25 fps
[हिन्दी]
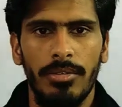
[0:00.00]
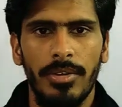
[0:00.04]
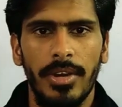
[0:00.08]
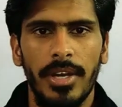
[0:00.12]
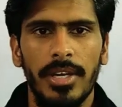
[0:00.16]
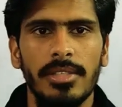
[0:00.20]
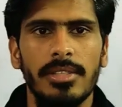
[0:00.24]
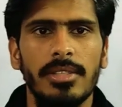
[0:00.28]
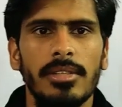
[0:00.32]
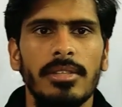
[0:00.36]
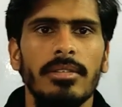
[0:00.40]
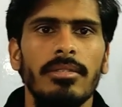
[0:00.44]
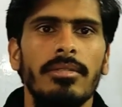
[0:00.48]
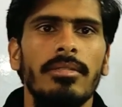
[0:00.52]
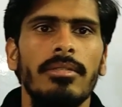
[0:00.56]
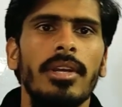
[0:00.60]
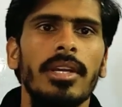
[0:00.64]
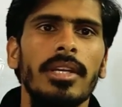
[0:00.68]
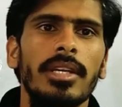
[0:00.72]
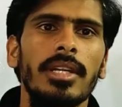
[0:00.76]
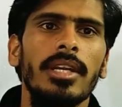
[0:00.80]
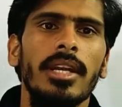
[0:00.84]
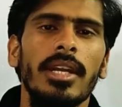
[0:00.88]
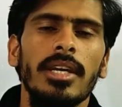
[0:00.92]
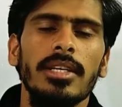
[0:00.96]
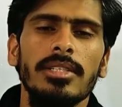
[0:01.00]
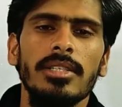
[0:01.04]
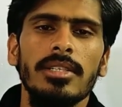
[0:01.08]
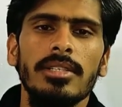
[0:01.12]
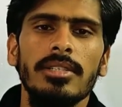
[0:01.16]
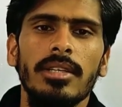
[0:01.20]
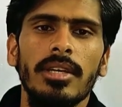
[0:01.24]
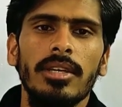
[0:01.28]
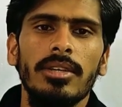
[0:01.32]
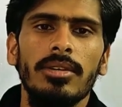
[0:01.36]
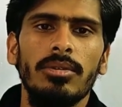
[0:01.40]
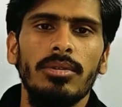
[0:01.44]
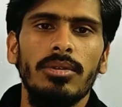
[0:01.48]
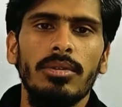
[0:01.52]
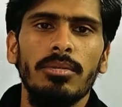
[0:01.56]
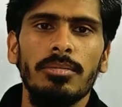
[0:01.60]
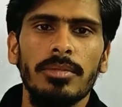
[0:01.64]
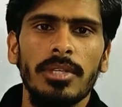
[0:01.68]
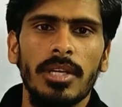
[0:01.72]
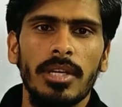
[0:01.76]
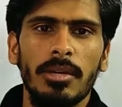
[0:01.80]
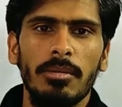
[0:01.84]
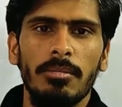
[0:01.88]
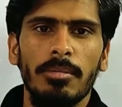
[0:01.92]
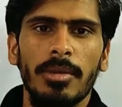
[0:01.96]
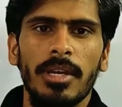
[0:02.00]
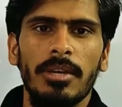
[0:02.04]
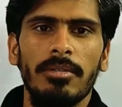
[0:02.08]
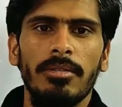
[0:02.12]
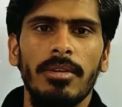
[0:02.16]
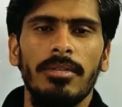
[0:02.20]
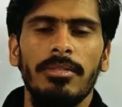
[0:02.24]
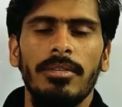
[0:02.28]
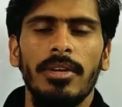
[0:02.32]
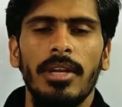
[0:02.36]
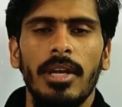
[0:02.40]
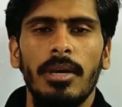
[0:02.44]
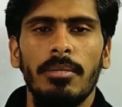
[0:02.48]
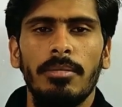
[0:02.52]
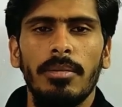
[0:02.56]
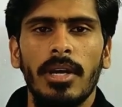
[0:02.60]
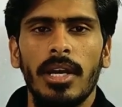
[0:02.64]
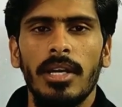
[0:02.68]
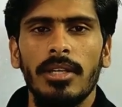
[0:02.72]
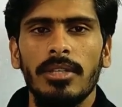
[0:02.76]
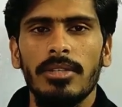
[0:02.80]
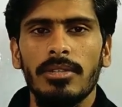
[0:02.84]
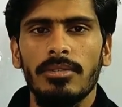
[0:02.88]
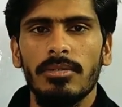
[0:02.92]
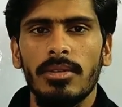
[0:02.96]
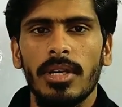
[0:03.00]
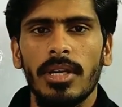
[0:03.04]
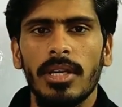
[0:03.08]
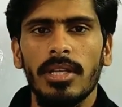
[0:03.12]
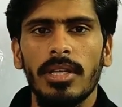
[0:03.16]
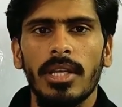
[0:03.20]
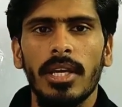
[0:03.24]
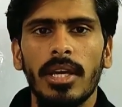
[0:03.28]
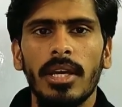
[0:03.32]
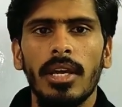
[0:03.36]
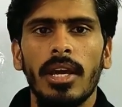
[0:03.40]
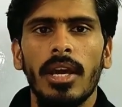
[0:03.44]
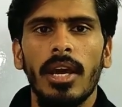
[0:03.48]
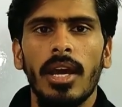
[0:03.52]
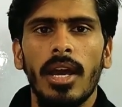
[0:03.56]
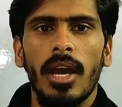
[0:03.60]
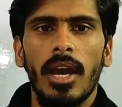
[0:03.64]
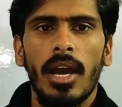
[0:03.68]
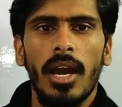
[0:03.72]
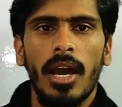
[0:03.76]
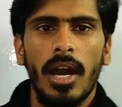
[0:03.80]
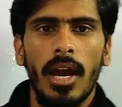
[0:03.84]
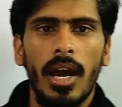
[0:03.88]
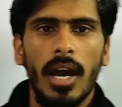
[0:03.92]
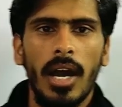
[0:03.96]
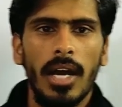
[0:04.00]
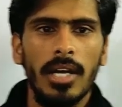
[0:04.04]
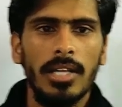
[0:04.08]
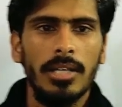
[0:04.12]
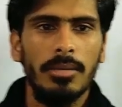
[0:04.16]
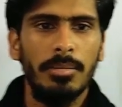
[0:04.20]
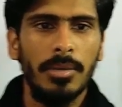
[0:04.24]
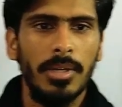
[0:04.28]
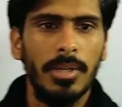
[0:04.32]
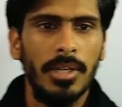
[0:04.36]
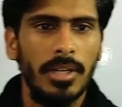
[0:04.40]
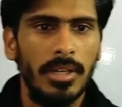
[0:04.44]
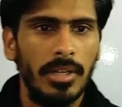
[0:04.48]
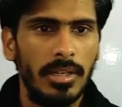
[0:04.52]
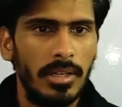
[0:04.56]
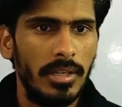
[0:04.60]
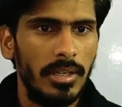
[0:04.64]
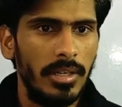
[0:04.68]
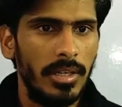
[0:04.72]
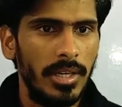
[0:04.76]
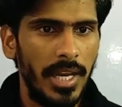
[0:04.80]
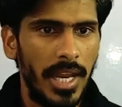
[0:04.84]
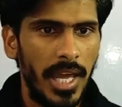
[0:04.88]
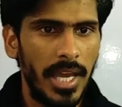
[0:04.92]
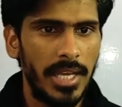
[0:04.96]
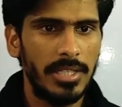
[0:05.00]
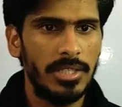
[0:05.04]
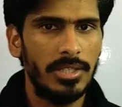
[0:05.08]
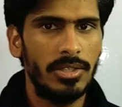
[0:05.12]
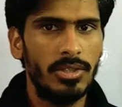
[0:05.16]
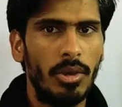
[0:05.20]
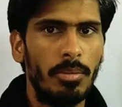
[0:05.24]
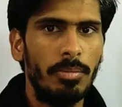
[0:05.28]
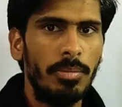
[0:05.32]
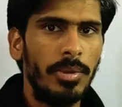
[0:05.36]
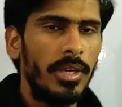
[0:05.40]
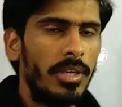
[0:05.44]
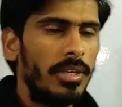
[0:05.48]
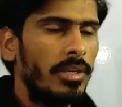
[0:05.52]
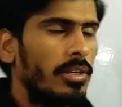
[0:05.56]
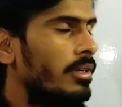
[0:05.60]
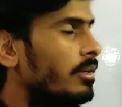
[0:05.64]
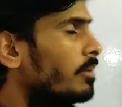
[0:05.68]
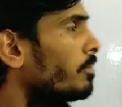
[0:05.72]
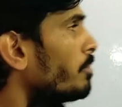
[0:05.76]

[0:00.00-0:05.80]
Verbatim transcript: फ्रेंड्स वेक्टर क्लासेस के यूट्यूब चैनल में एक बार फिर आपका हार्दिक स्वागत है आज अपन नेक्स्ट टॉपिक